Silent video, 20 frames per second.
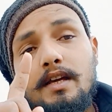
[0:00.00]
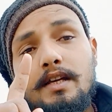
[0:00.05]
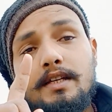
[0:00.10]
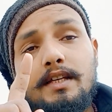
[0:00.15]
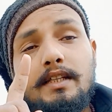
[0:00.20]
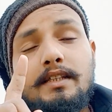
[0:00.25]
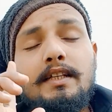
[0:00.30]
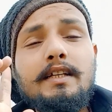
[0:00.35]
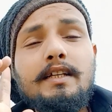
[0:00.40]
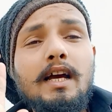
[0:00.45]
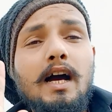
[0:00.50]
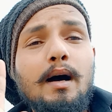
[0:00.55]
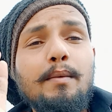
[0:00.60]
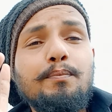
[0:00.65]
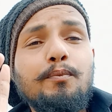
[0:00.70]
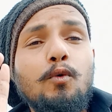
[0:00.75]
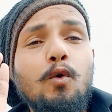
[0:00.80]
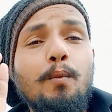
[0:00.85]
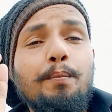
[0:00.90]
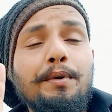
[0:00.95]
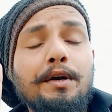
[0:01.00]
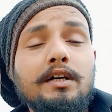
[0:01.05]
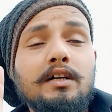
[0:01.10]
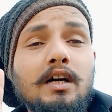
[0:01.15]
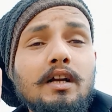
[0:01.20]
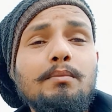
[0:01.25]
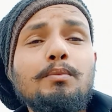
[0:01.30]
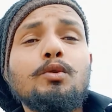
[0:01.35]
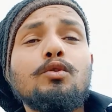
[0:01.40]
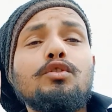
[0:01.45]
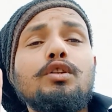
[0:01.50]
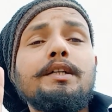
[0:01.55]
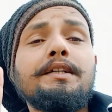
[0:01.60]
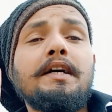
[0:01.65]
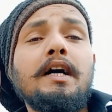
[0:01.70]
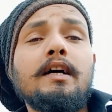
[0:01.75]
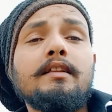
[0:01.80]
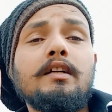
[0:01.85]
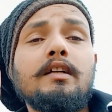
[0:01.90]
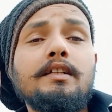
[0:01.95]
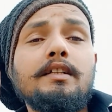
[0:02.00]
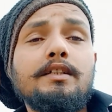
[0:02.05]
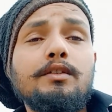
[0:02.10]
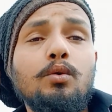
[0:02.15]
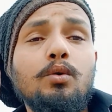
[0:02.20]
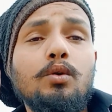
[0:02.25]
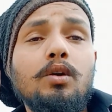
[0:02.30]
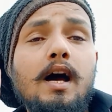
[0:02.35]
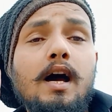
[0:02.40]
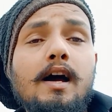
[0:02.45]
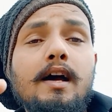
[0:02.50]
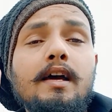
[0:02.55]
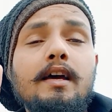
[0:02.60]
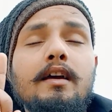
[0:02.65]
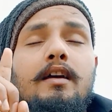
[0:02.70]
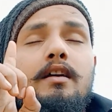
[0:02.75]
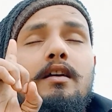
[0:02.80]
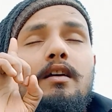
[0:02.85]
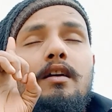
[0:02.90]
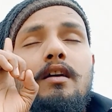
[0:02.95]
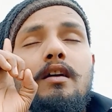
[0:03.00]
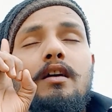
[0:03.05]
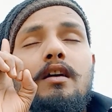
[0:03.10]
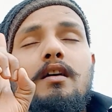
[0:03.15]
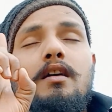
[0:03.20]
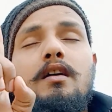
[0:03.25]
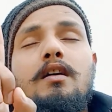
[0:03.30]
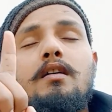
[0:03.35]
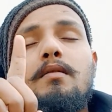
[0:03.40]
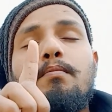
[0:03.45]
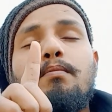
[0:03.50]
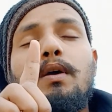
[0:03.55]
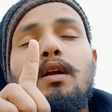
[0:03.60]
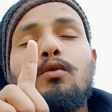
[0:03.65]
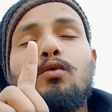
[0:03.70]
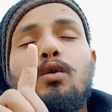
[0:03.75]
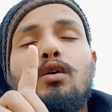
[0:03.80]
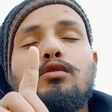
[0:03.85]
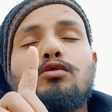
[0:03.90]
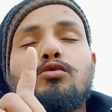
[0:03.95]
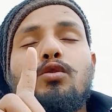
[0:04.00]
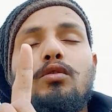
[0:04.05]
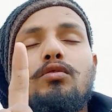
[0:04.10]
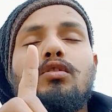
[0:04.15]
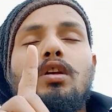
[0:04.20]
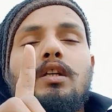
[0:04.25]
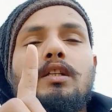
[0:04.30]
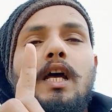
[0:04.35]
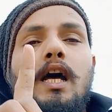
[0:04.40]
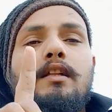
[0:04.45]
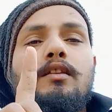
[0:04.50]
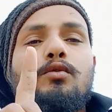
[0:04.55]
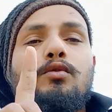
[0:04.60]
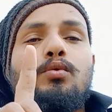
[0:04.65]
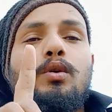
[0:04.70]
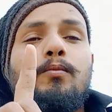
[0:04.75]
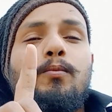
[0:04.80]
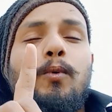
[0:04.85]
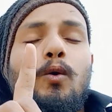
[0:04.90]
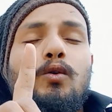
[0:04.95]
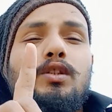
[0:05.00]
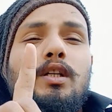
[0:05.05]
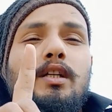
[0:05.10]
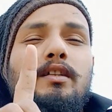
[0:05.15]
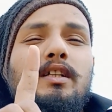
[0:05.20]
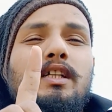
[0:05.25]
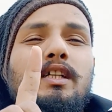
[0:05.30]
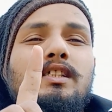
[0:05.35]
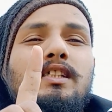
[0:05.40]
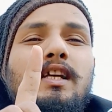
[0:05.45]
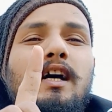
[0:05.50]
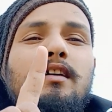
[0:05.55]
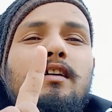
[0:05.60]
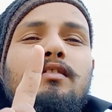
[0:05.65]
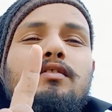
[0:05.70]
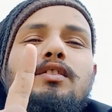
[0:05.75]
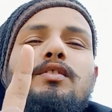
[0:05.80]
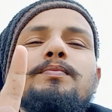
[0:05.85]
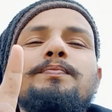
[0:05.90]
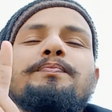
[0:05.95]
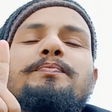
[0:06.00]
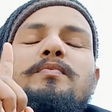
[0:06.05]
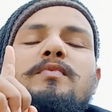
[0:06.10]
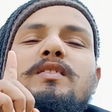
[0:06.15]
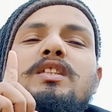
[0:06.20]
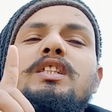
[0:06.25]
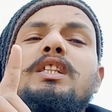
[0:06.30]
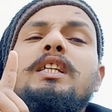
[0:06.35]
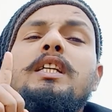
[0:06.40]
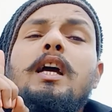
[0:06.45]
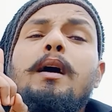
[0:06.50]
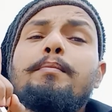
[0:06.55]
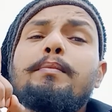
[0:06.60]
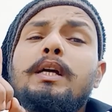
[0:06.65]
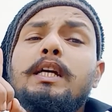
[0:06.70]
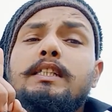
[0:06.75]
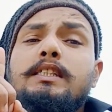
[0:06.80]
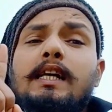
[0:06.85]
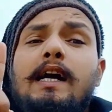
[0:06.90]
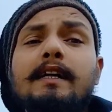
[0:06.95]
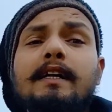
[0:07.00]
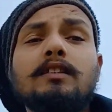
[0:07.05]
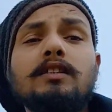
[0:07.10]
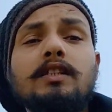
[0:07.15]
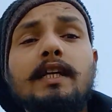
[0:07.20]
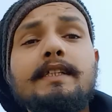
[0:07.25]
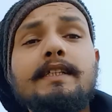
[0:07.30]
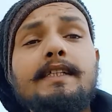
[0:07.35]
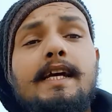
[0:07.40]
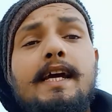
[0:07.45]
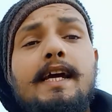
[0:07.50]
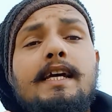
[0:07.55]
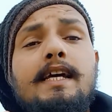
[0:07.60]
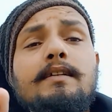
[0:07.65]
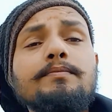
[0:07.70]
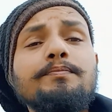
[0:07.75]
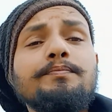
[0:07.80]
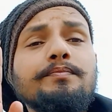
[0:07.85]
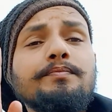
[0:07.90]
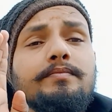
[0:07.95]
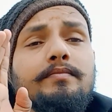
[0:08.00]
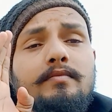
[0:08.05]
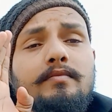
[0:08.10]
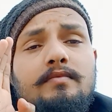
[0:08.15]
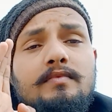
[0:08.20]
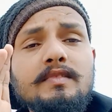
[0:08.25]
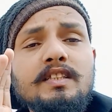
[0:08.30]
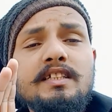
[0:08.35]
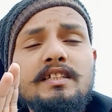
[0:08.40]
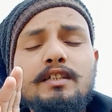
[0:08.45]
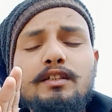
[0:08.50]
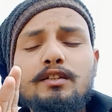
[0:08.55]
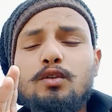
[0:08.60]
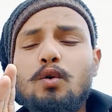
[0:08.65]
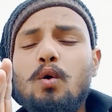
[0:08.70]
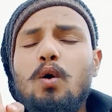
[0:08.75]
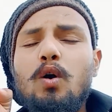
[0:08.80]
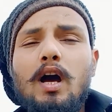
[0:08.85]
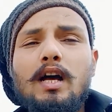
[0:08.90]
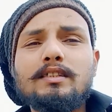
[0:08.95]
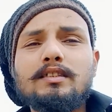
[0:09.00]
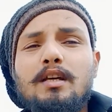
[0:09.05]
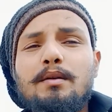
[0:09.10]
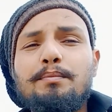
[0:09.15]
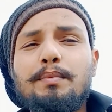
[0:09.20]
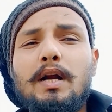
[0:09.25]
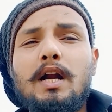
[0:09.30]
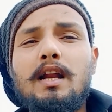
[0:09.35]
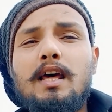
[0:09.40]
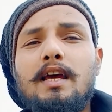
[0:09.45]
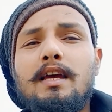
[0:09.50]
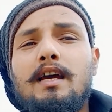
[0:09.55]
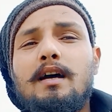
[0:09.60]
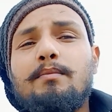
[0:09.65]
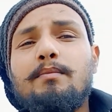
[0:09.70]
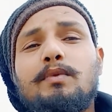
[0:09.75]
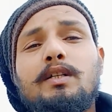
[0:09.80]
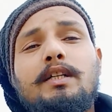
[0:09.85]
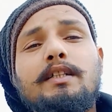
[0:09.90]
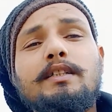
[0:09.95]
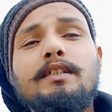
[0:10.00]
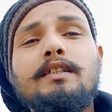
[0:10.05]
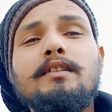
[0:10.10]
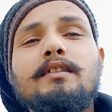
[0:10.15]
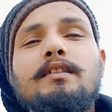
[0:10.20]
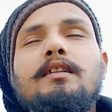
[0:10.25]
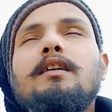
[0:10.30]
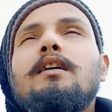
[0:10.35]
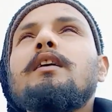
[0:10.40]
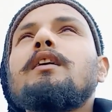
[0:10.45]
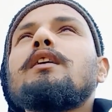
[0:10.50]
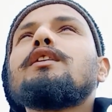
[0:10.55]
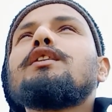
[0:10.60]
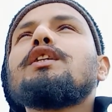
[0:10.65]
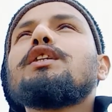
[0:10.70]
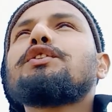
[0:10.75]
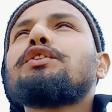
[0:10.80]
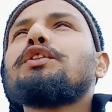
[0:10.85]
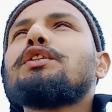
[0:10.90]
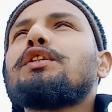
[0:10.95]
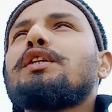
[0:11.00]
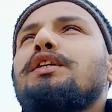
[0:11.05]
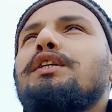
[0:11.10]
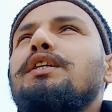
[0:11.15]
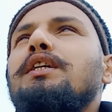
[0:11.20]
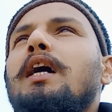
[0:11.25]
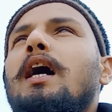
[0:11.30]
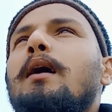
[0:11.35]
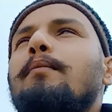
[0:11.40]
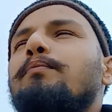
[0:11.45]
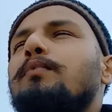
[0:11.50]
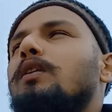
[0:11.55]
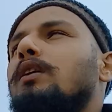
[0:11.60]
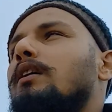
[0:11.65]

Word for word: यदि आपको प्रखर बुद्धि का धनी होना है बिल्कुल शुद्ध सात्विक भोजन के साथ नियम के साथ चलिए योगासन प्राणायाम करिए निश्चित ही आप